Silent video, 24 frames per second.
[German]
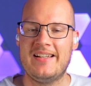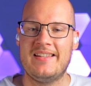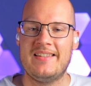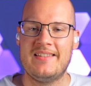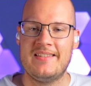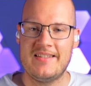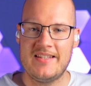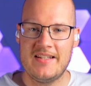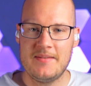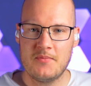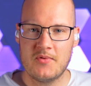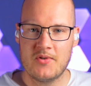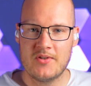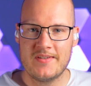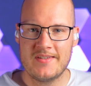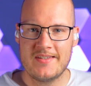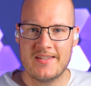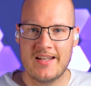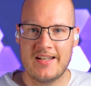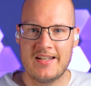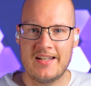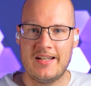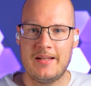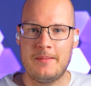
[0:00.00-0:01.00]
sehen wir uns
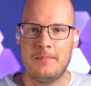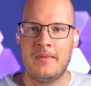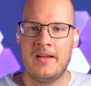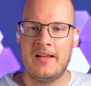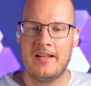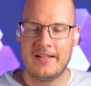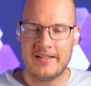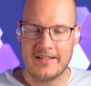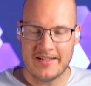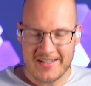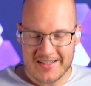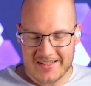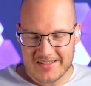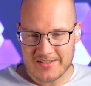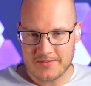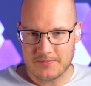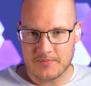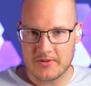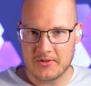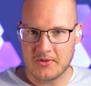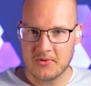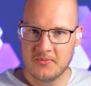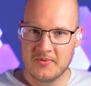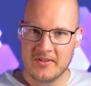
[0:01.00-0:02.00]
dann im nächsten
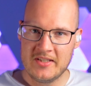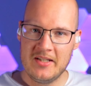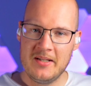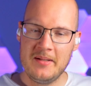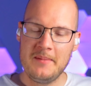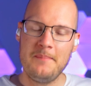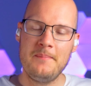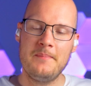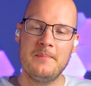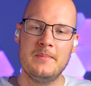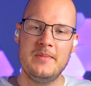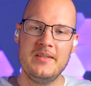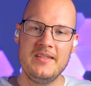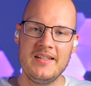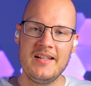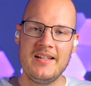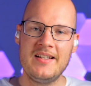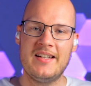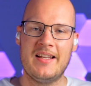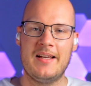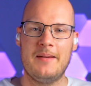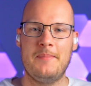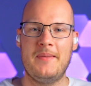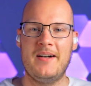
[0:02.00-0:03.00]
Video wieder. Bis
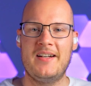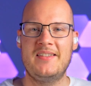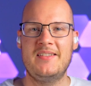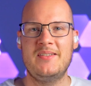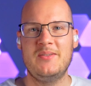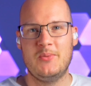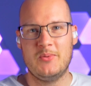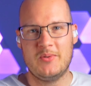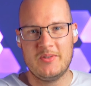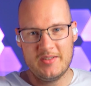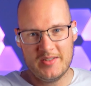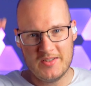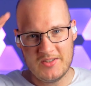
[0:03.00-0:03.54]
dann, macht's gut.